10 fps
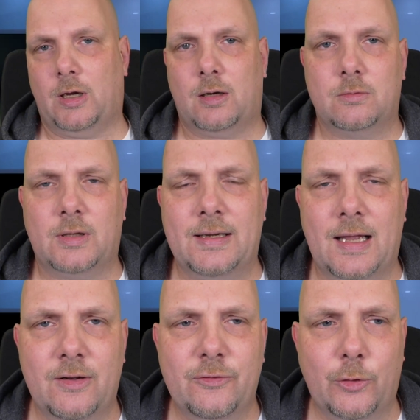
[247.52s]
ja,
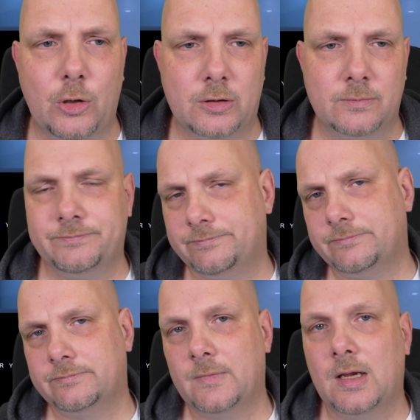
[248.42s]
danach folgen.
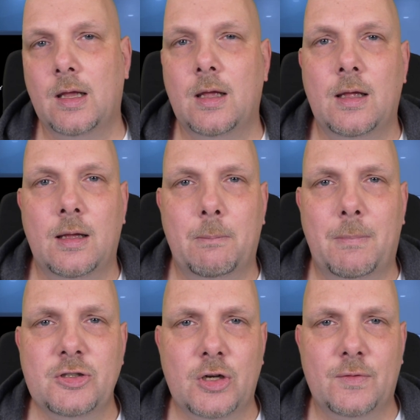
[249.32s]

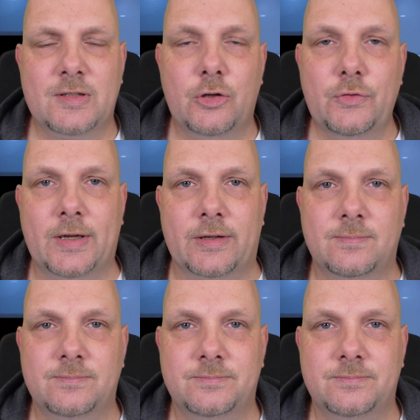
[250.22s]
Mal schauen, was draus wird.